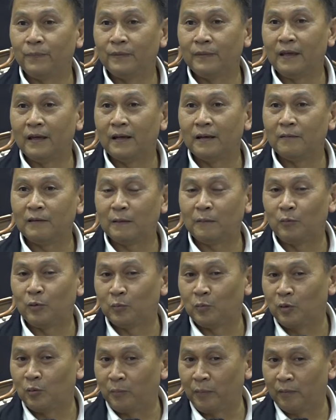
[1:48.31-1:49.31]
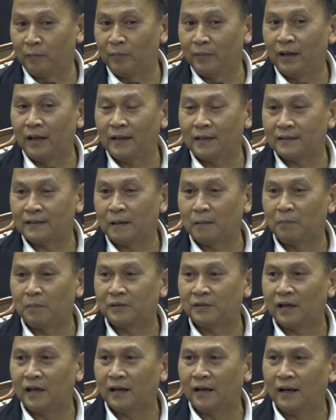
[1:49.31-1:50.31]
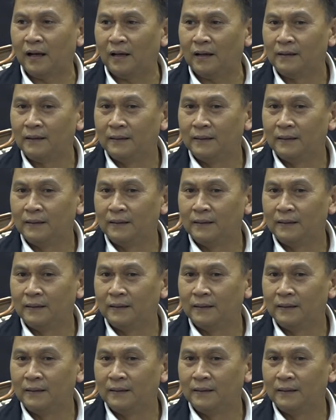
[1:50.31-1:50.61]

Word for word: dan teman-teman Pemda sampai sekarang